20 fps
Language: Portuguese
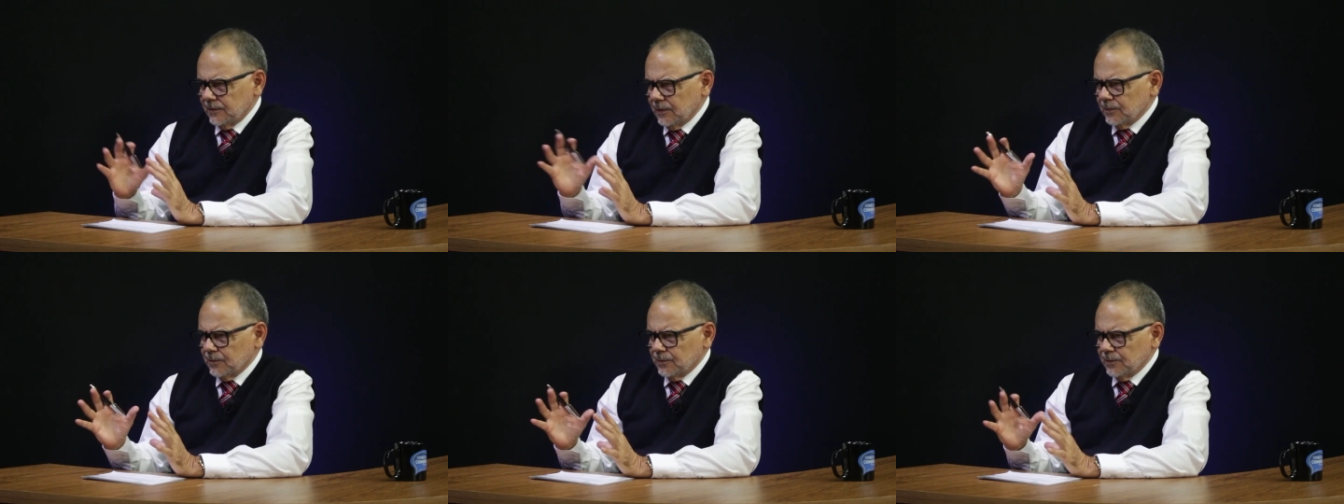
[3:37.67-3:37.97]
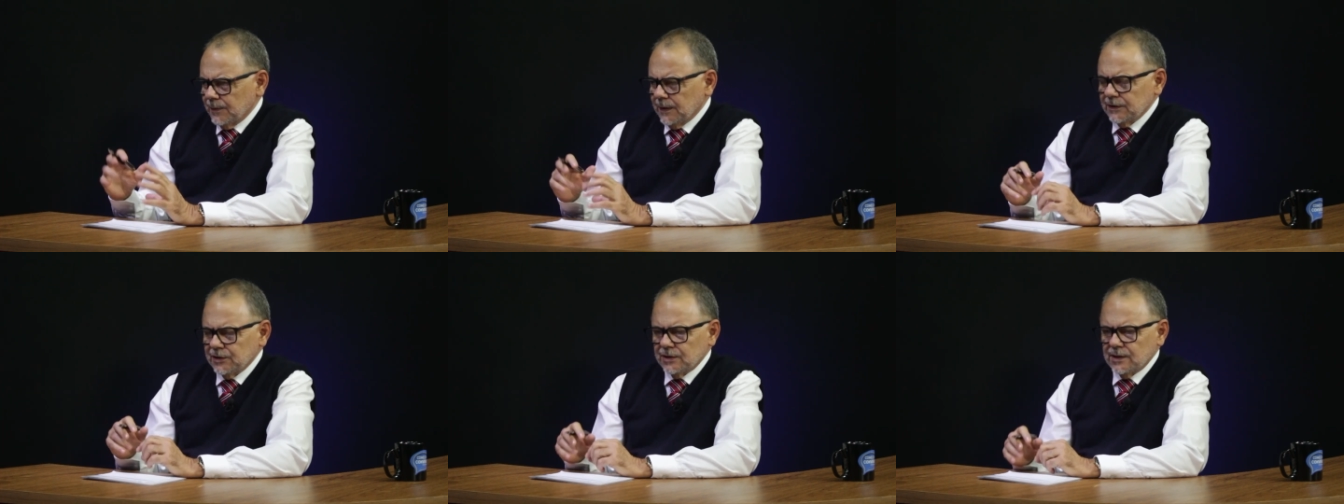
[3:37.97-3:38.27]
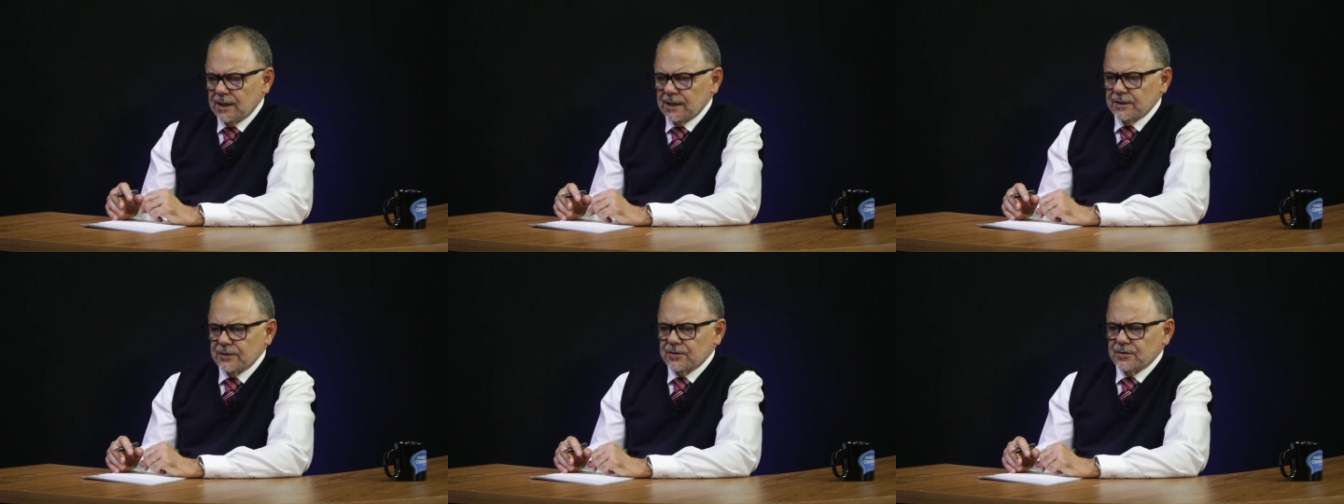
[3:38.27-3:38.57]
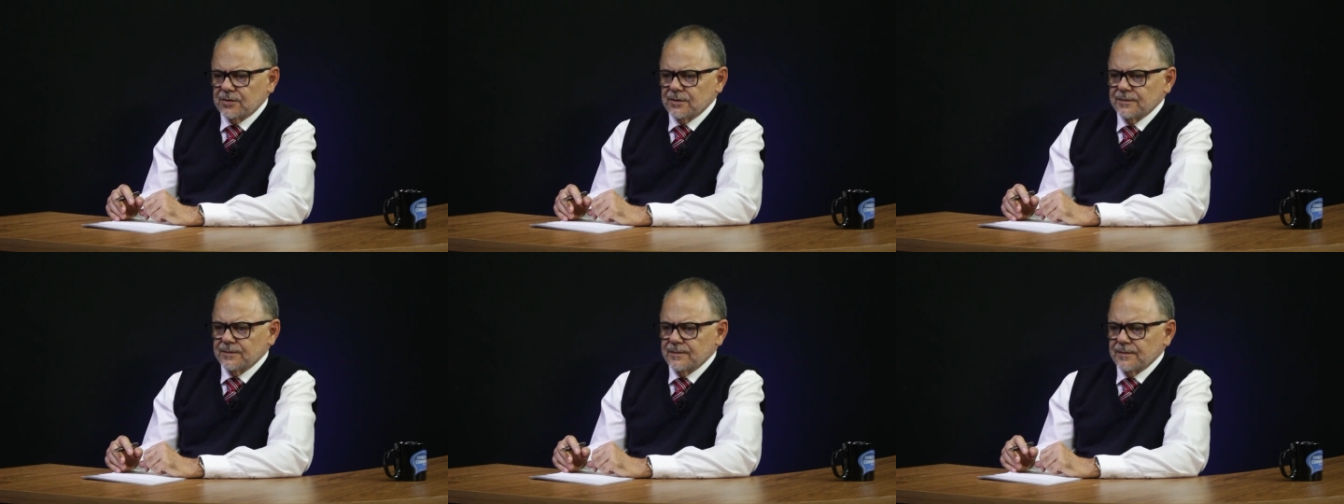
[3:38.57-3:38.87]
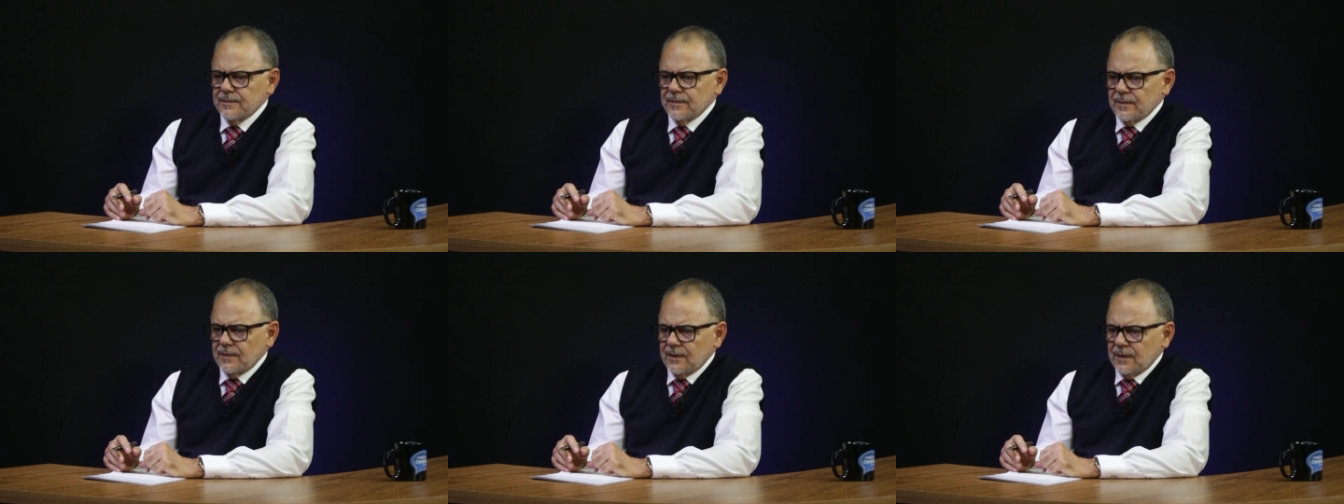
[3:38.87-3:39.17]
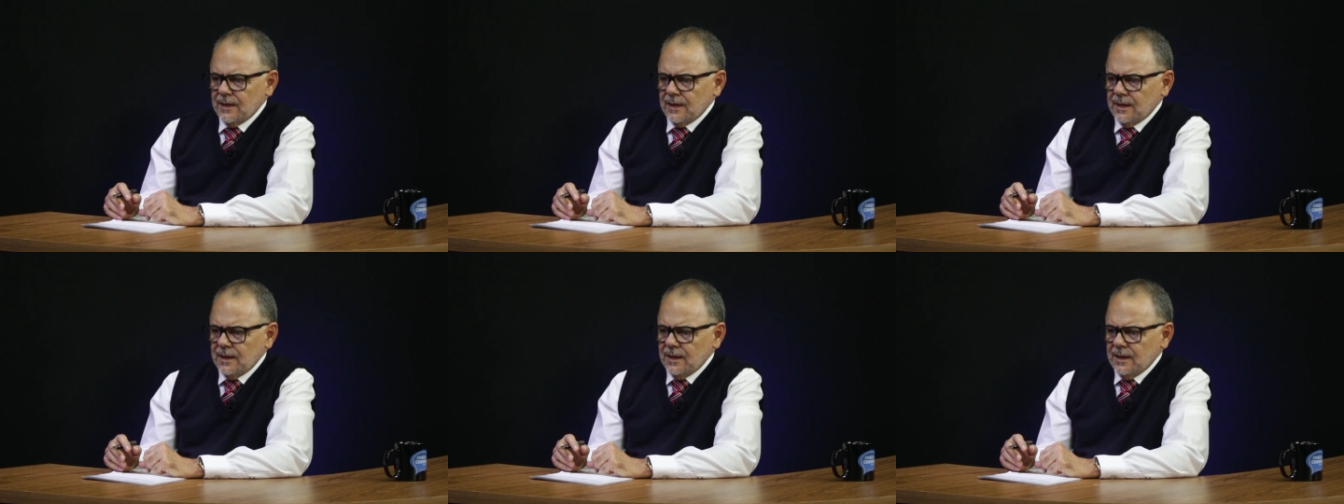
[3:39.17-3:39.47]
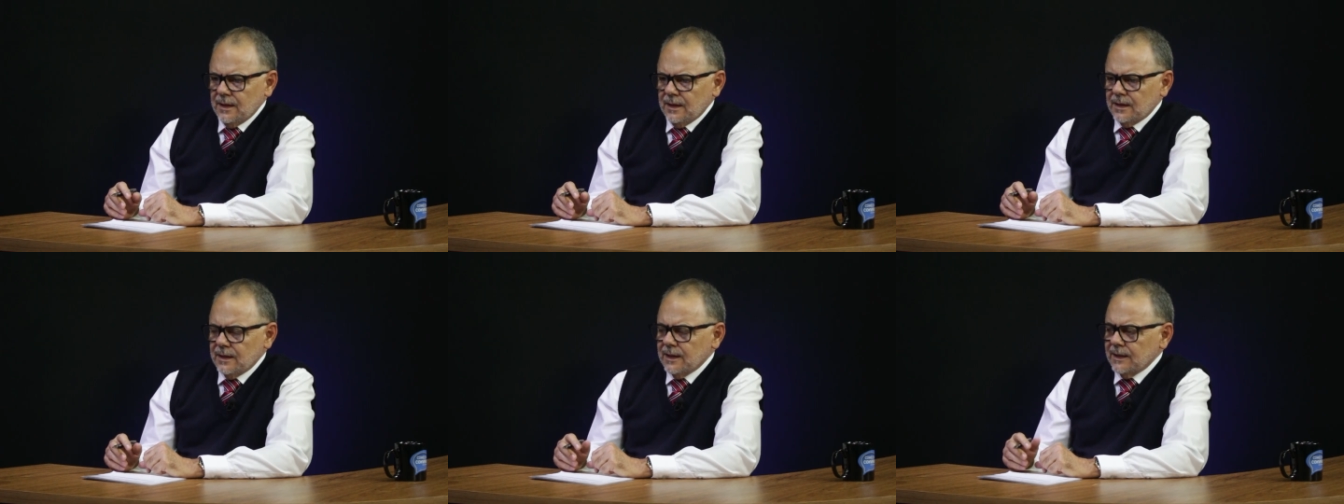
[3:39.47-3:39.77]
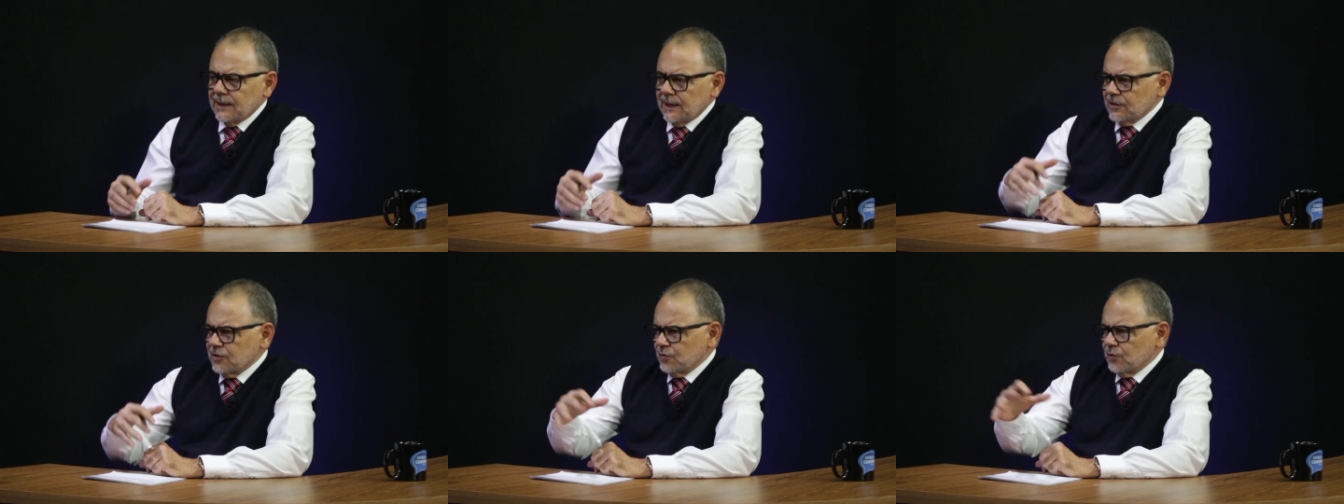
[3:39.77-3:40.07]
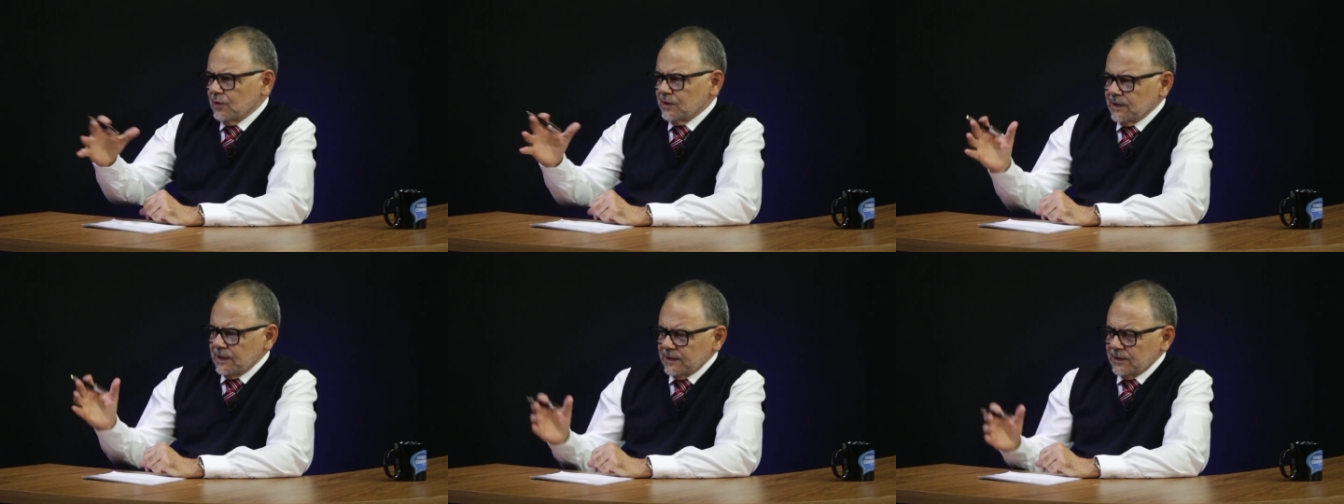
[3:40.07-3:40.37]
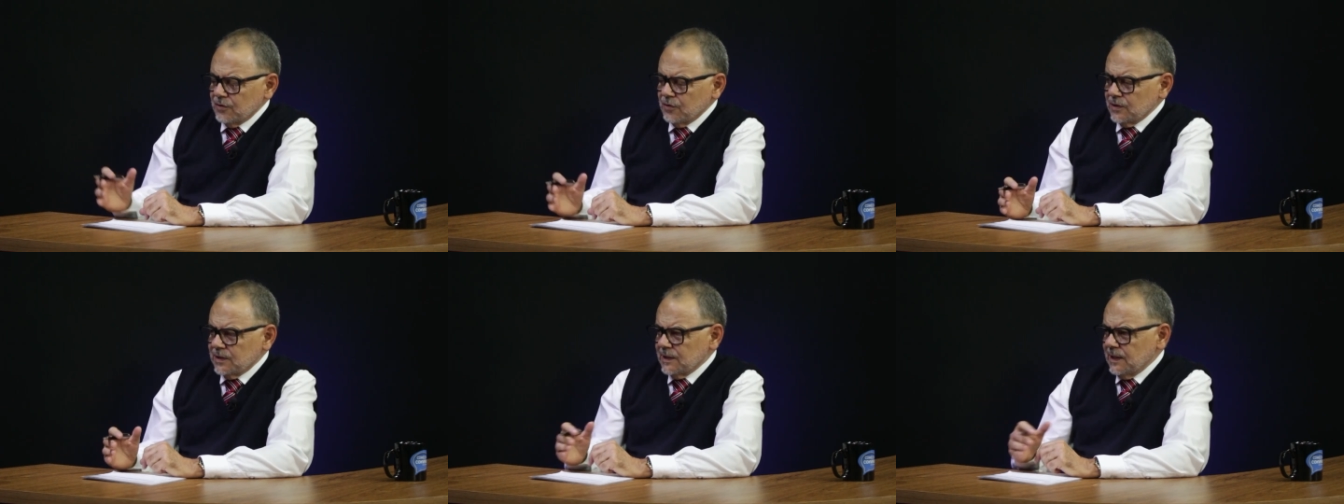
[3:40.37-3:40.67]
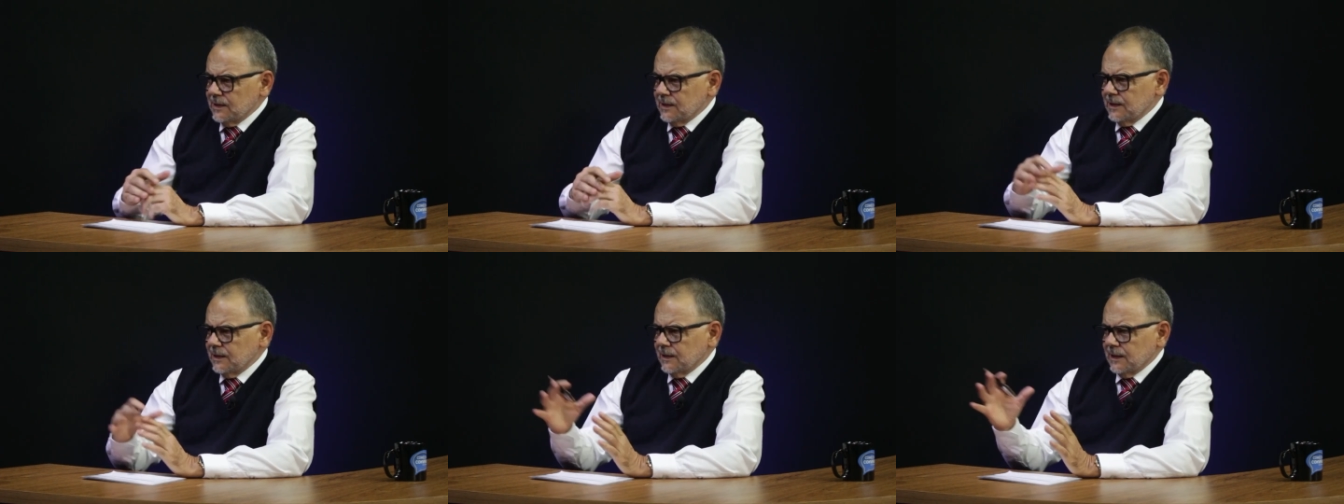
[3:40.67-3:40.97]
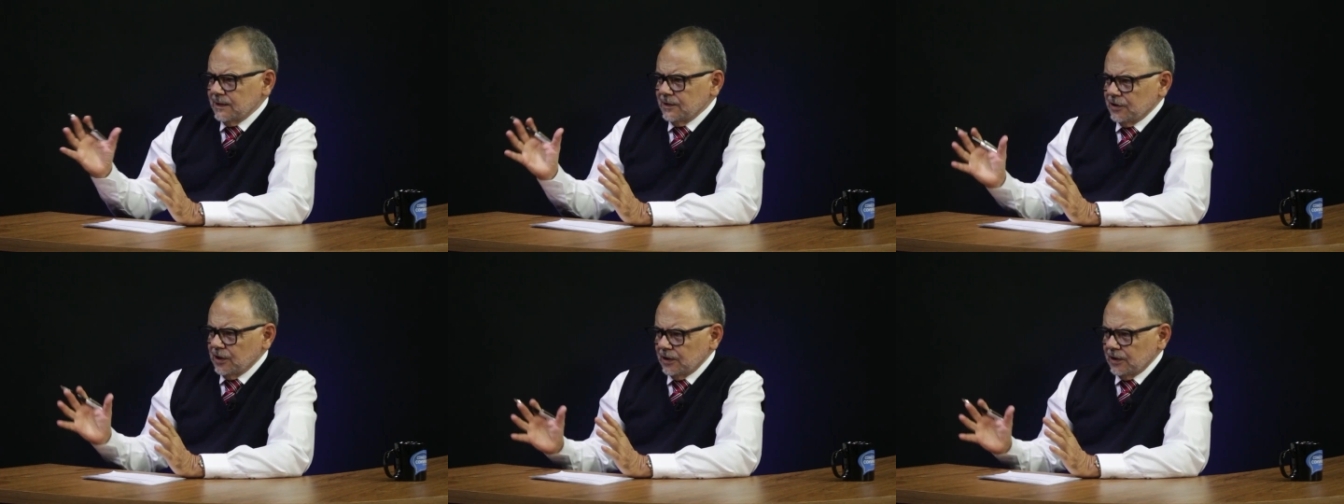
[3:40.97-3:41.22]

vamos imaginar isso. E aí nas suas redes sociais você tem